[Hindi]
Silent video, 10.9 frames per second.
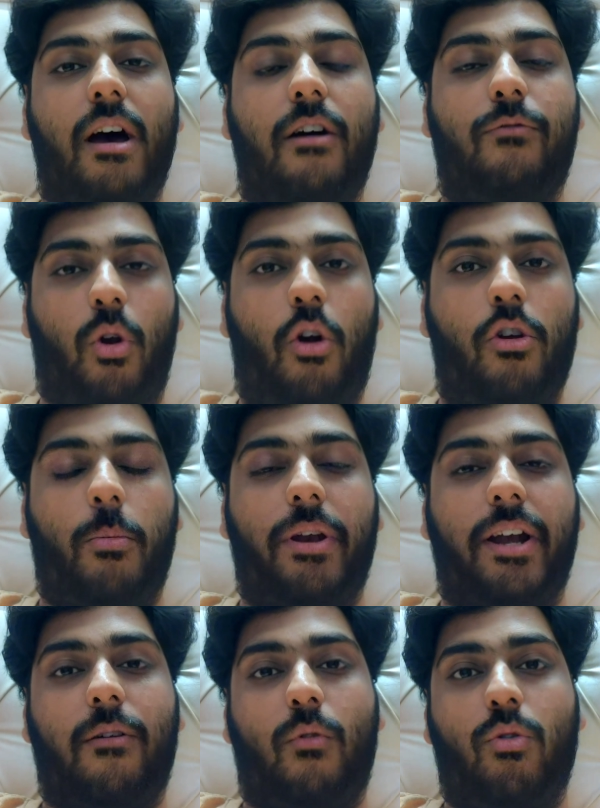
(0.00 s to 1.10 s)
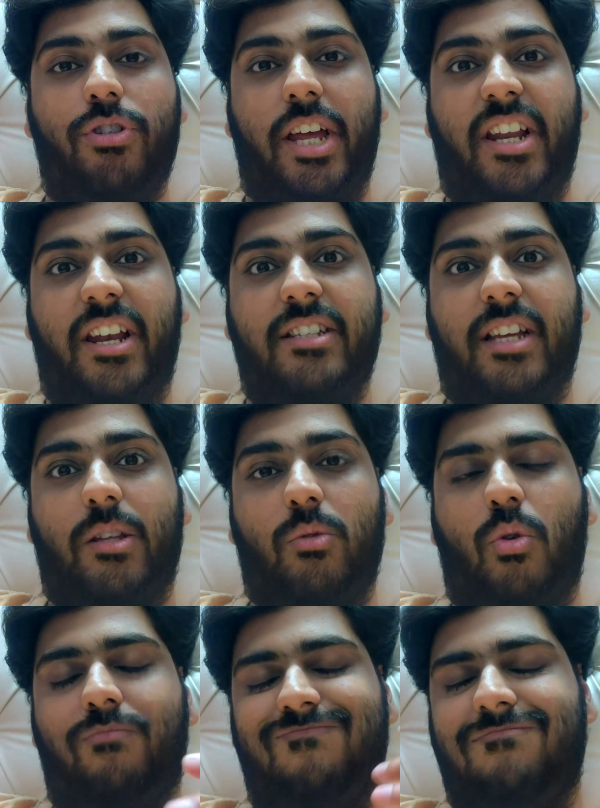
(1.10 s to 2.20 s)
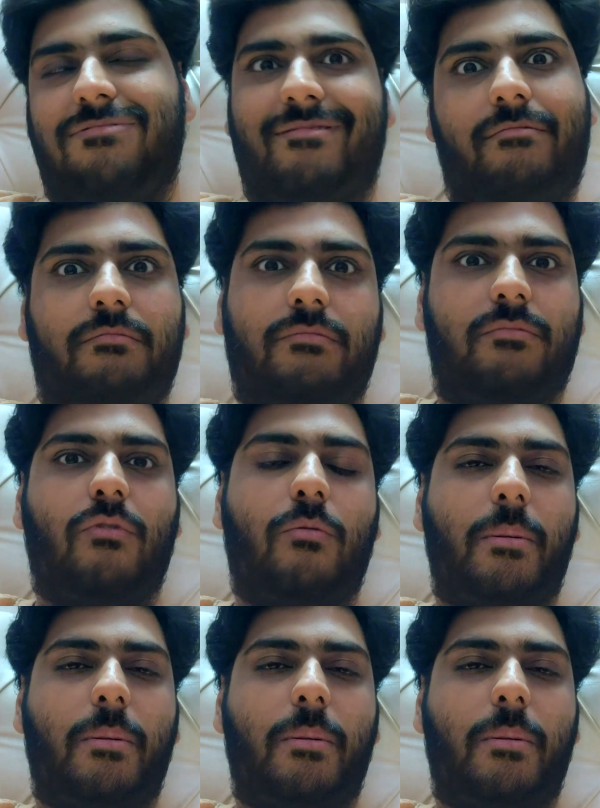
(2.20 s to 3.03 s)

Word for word: फोर ऑडियो ग्रेड का वो शेयर करना चाहता हूँ सो so,